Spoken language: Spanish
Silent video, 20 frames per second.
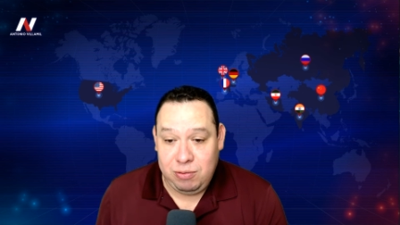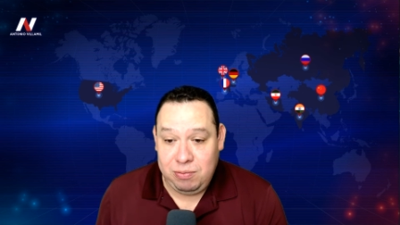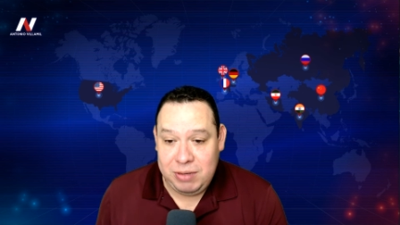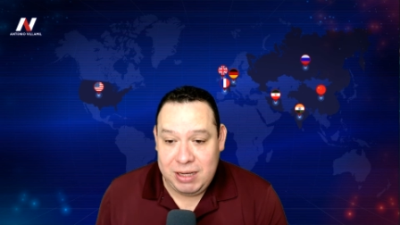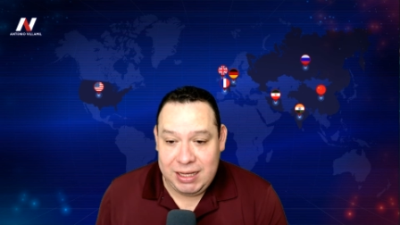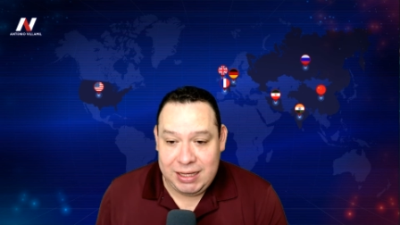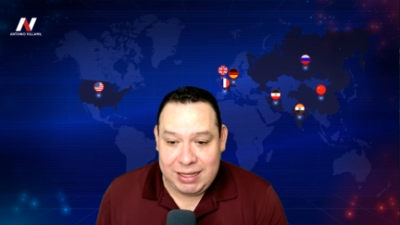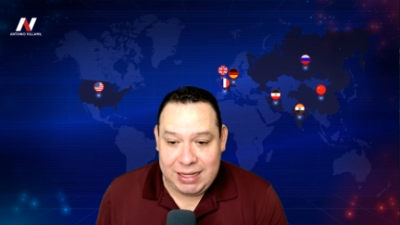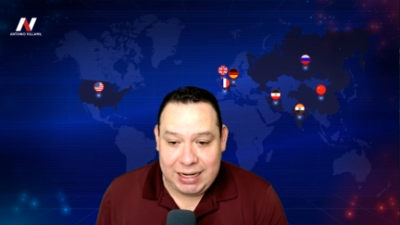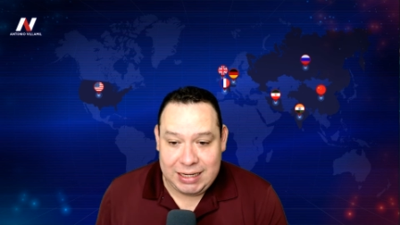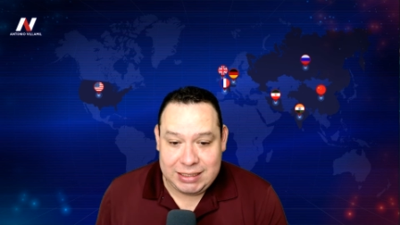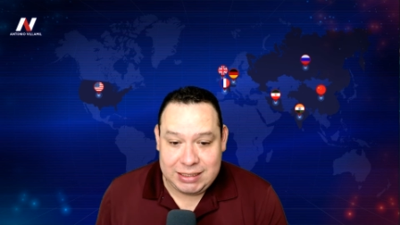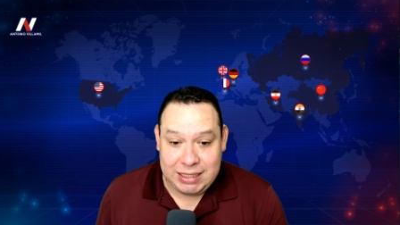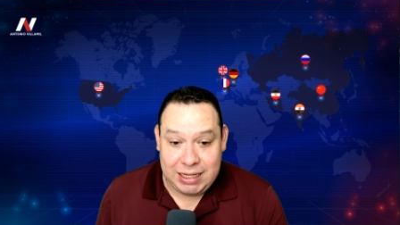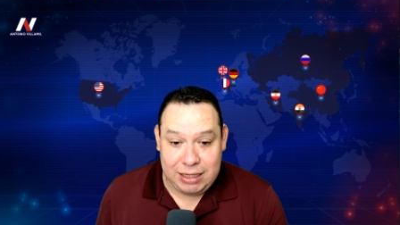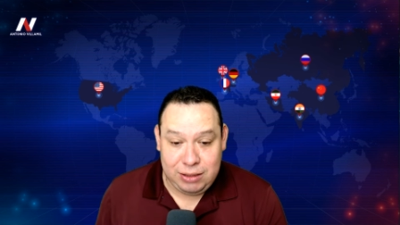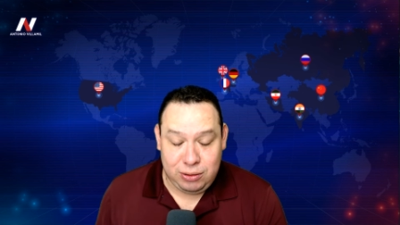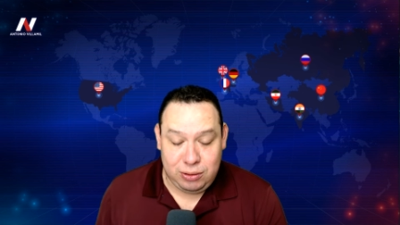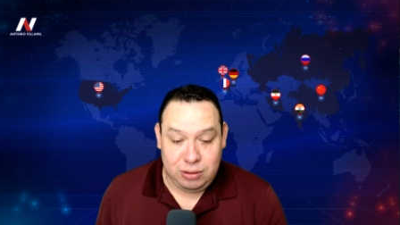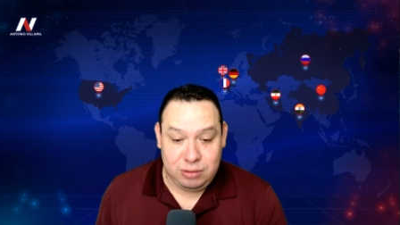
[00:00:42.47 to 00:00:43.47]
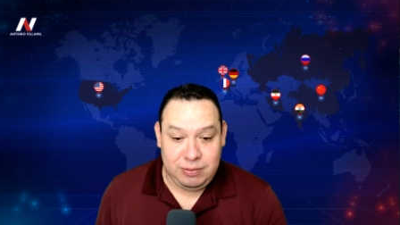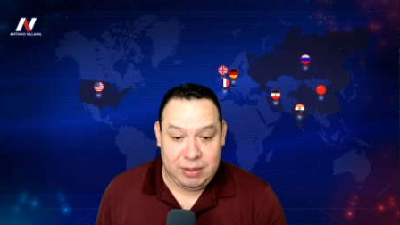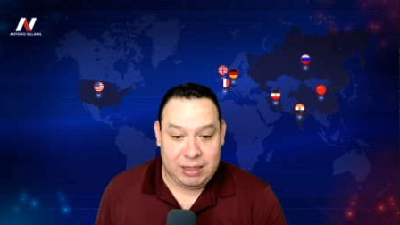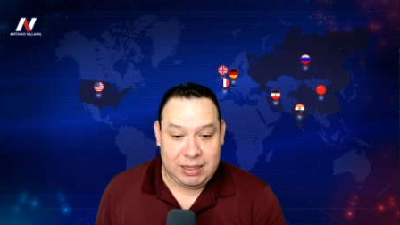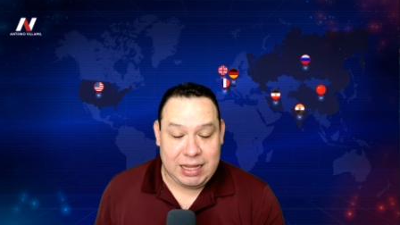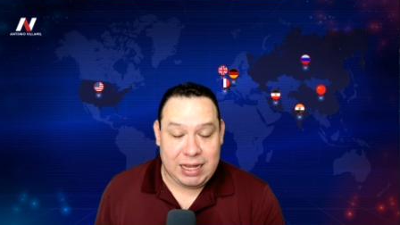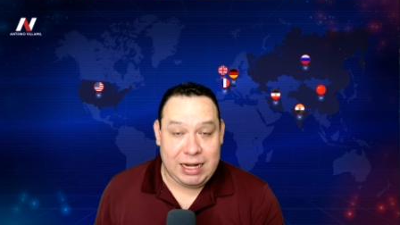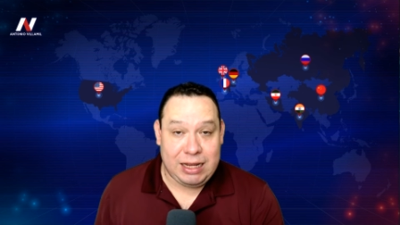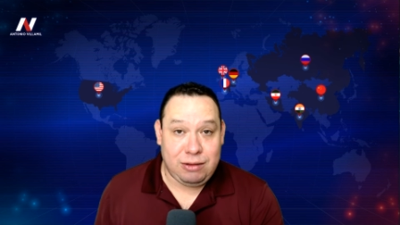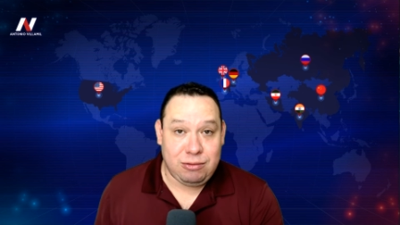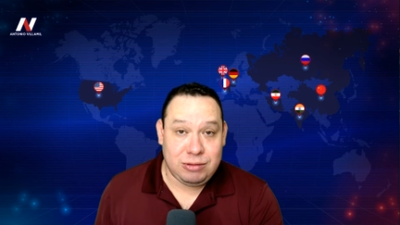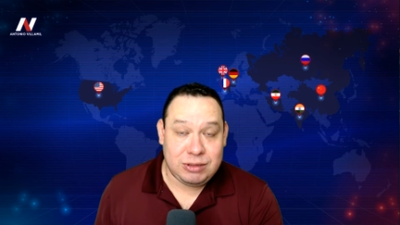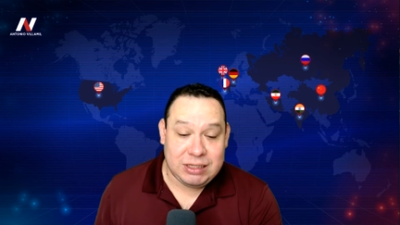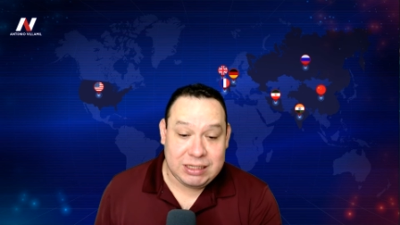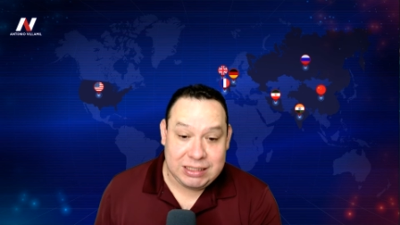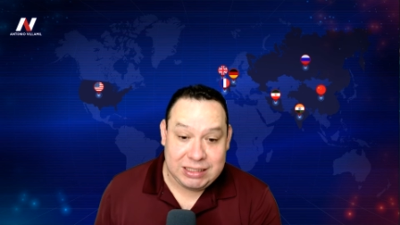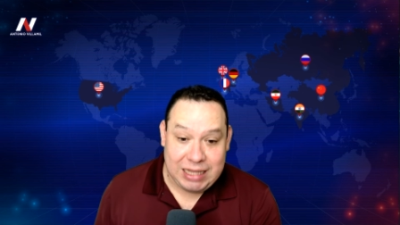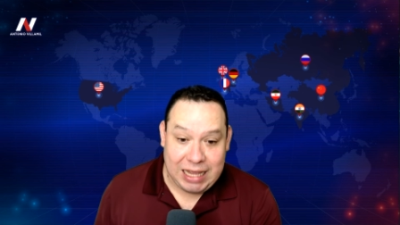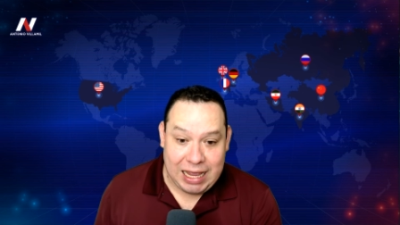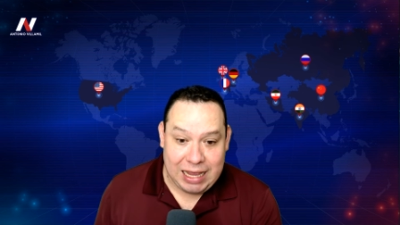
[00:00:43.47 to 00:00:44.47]
Mientras tanto, los británicos
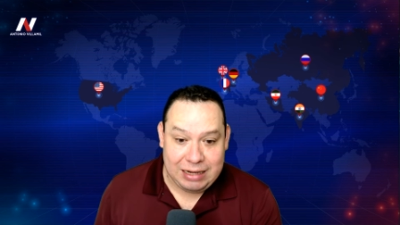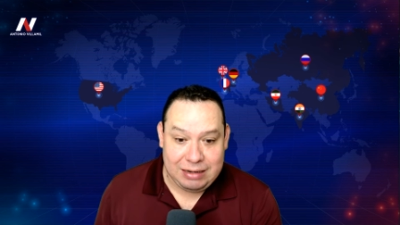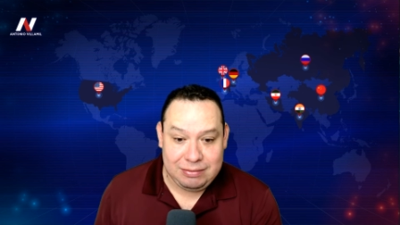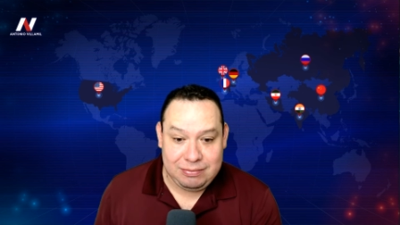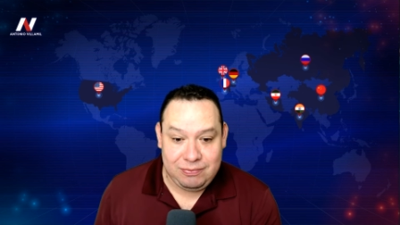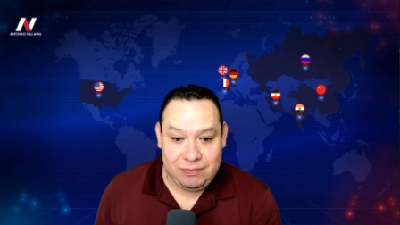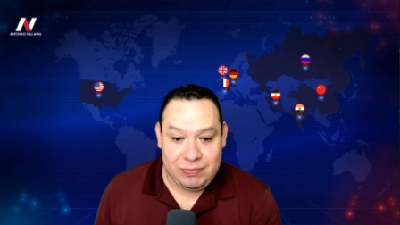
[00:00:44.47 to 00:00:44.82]
están,